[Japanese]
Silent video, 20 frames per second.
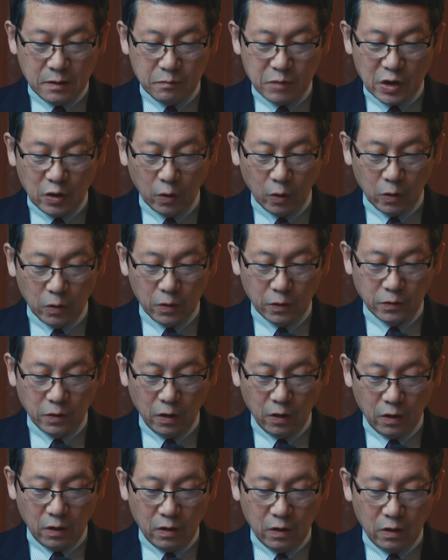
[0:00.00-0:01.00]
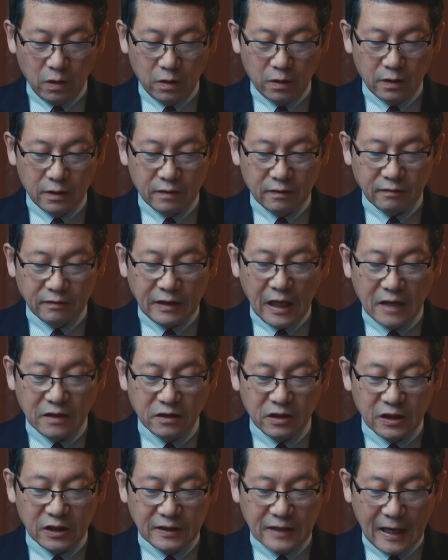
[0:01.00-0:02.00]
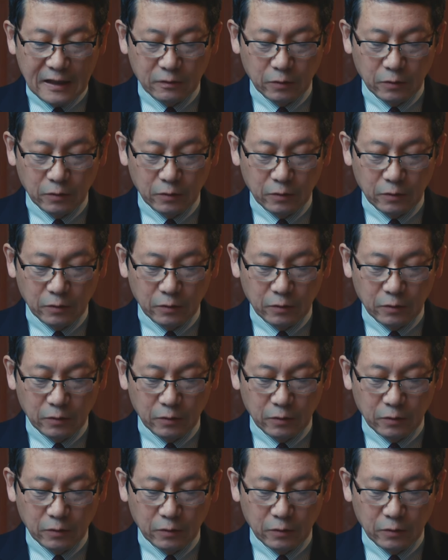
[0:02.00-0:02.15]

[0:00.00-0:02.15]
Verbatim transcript: 御心の天にな